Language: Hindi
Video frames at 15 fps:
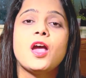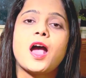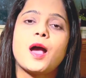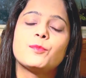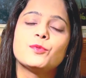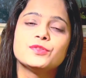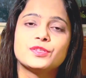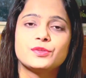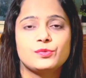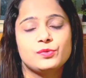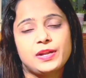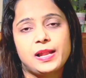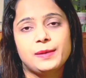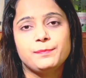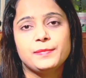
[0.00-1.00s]
आपको ज़रूर
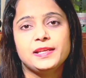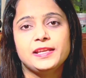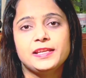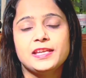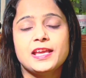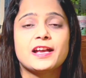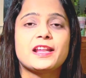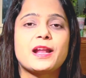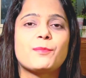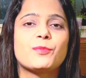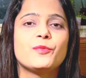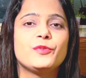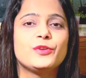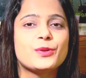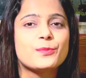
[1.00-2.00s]
हेल्प मिलेगी अगर आपको
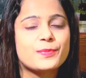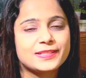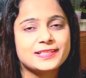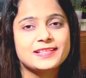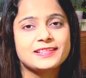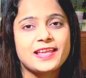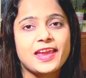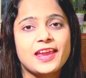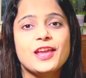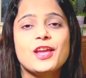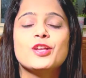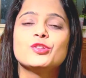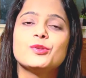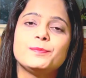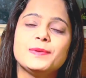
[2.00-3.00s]
वीडियो पसंद आए
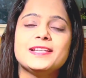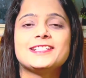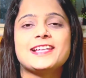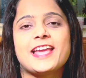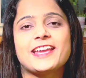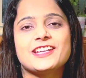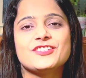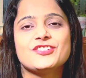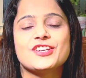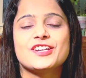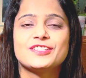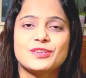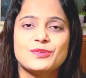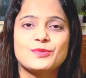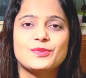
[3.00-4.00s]
तो प्लीज़ लाइक एंड शेयर
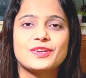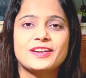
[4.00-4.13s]
ज़रूर